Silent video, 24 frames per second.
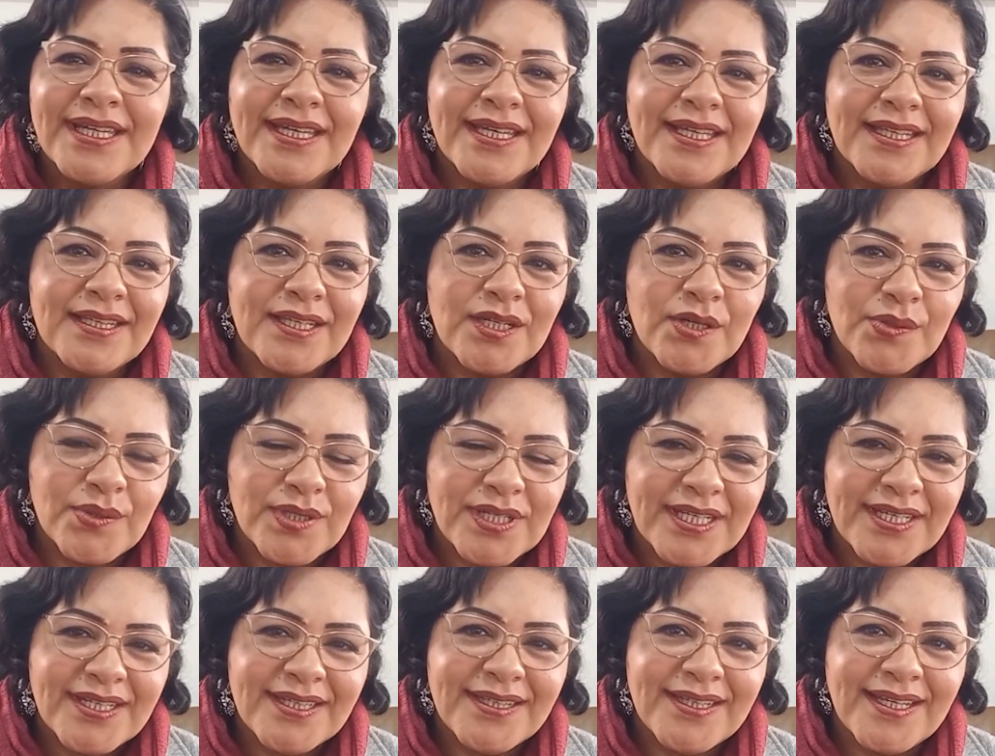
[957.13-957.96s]
entre
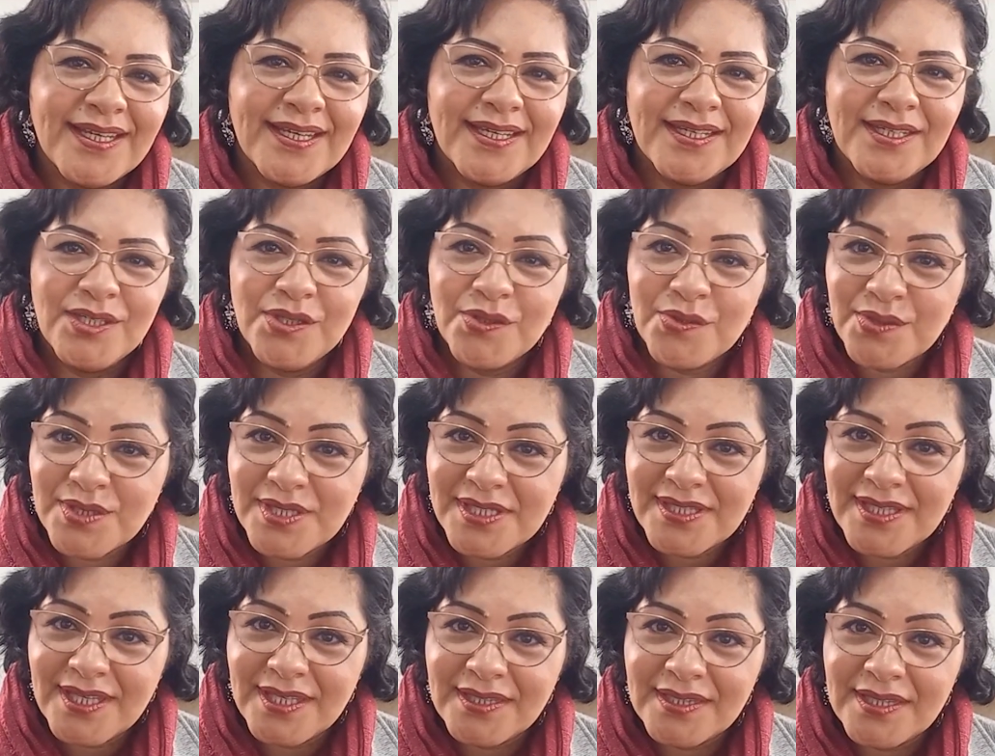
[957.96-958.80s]
Oriente y
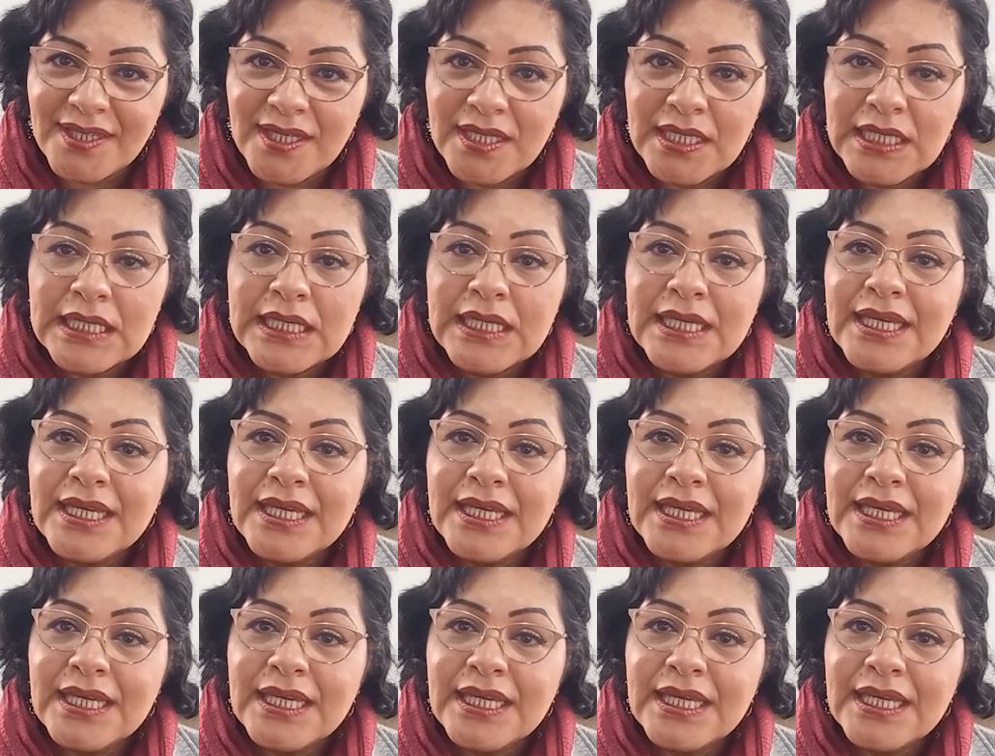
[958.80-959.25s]
Occidente,